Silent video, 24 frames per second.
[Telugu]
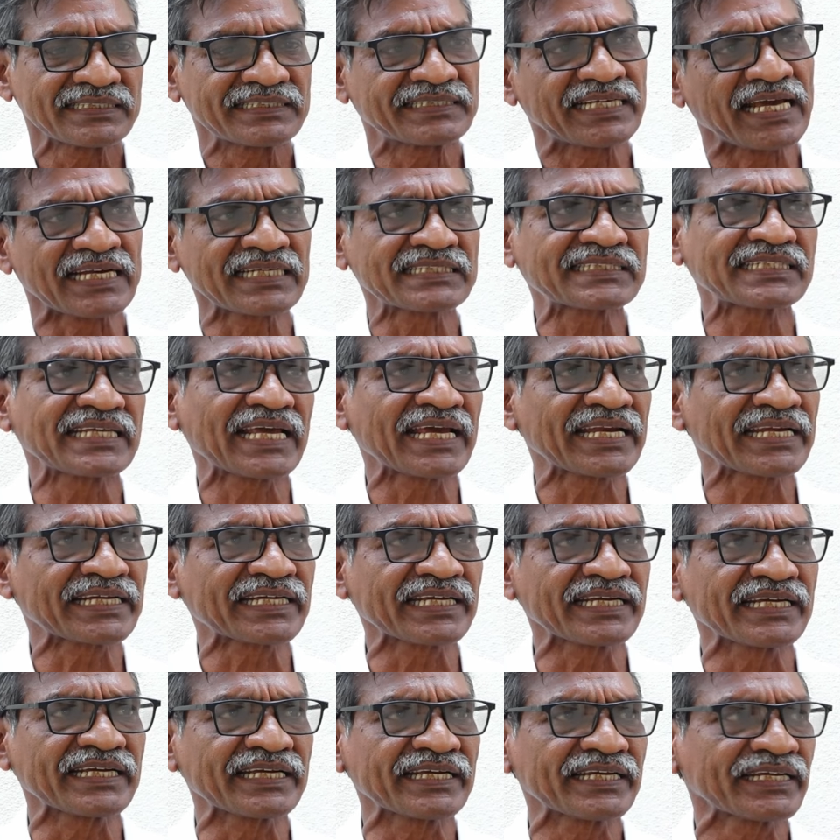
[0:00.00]

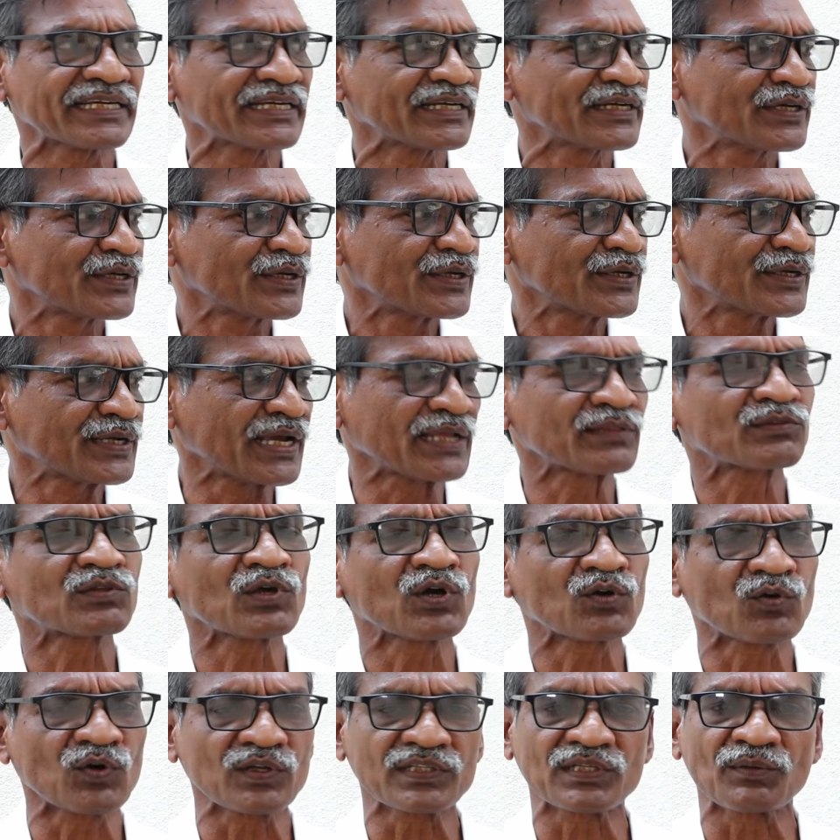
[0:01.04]
జనసేనకి ఎంతో
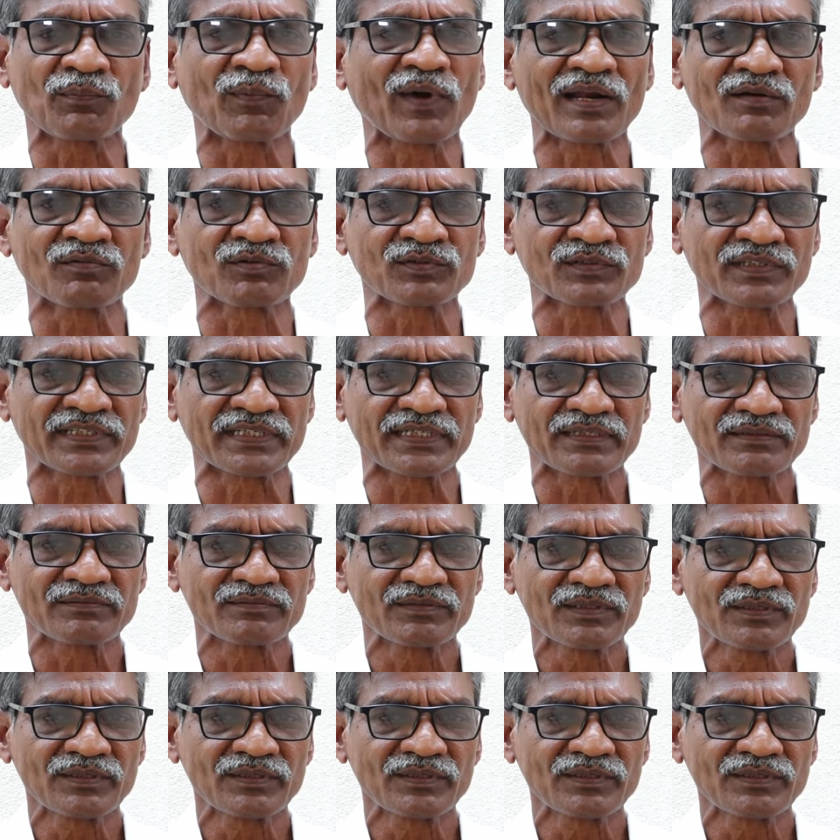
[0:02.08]
కొంత బలం ఉంది